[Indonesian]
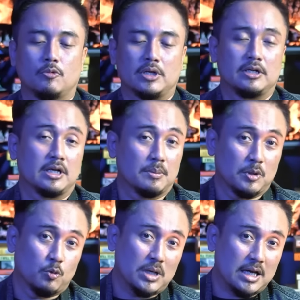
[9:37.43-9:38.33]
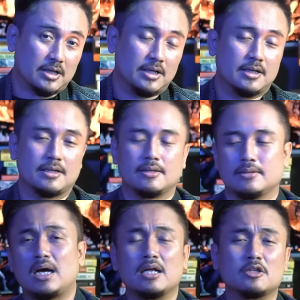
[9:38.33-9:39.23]
Mungkin dengan menukarnya,
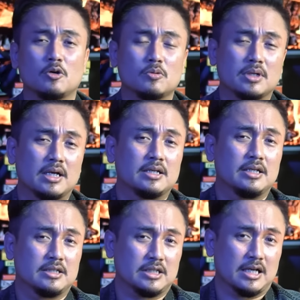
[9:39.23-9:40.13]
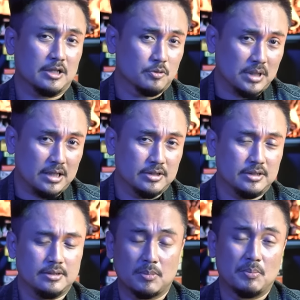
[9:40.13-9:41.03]
atau dengan dia cara itu
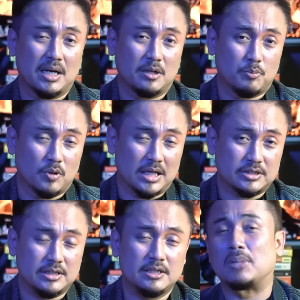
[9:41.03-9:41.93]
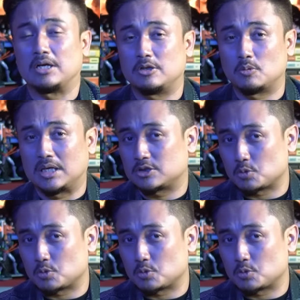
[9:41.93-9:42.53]
tadi, memanipulasi penghitungan